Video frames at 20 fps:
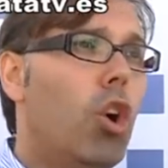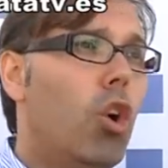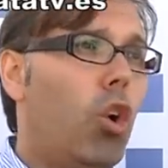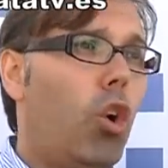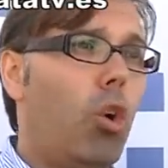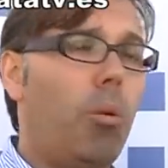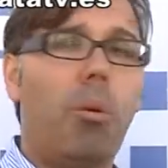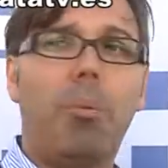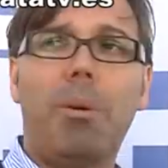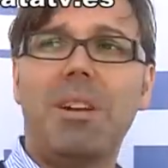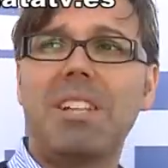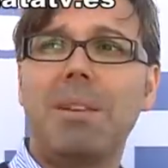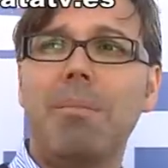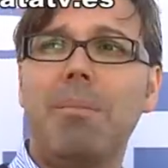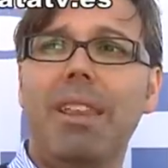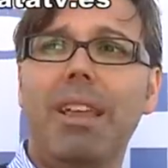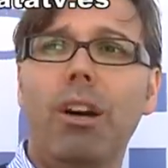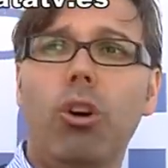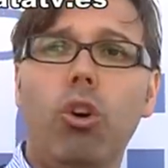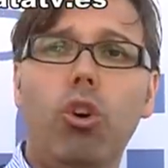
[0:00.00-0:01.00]
o como pasa en
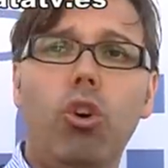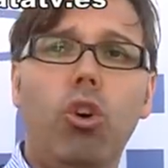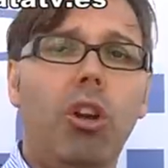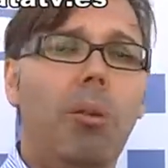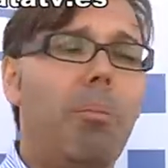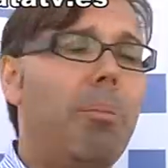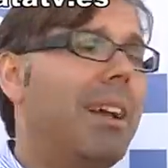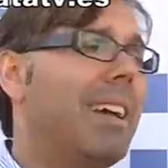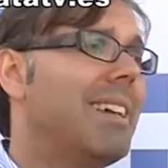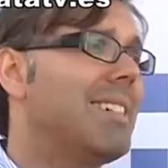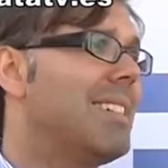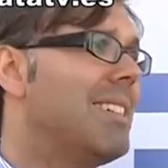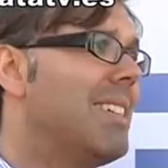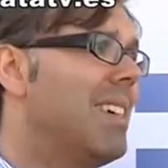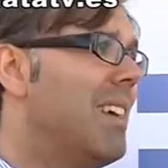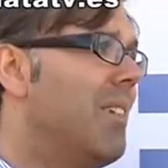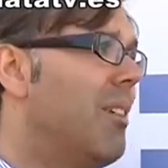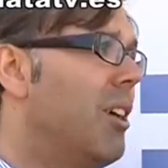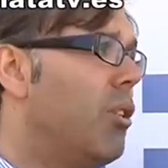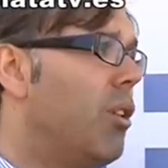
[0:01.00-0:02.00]
Badajoz con el plan que se está
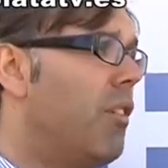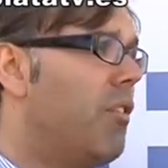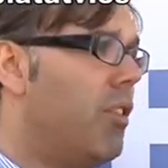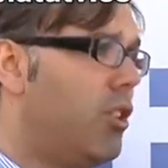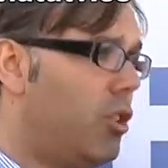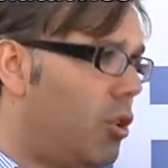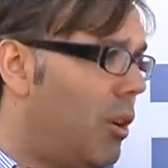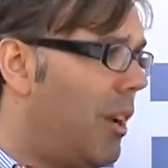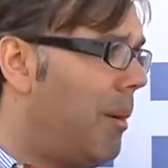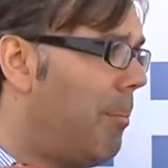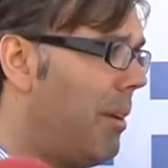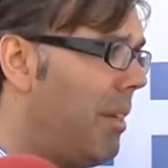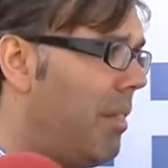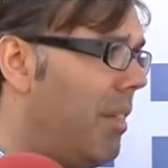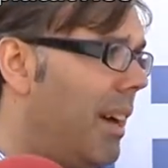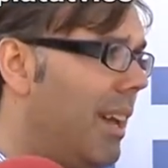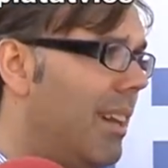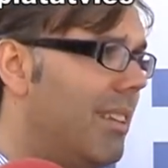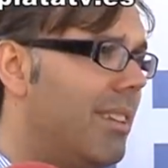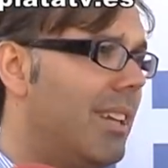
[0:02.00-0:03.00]
llevando a efecto en la
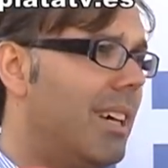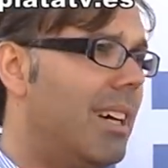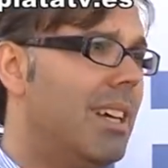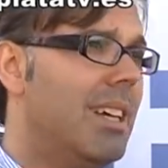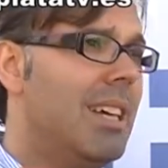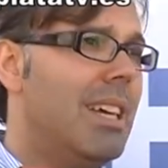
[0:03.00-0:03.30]
Plaza Alta